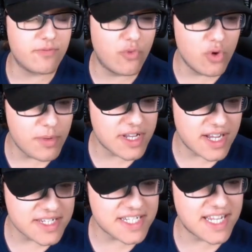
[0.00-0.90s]

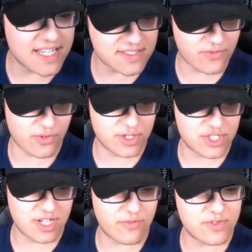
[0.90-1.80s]
wohlbekannte
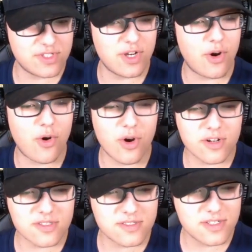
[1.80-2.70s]
Gastfreundschaft der
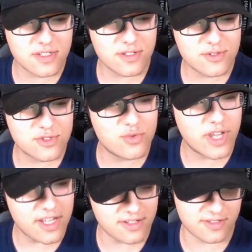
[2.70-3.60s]
Orks äh, zu
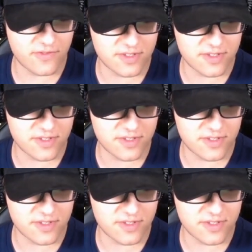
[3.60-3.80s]
Kenntnis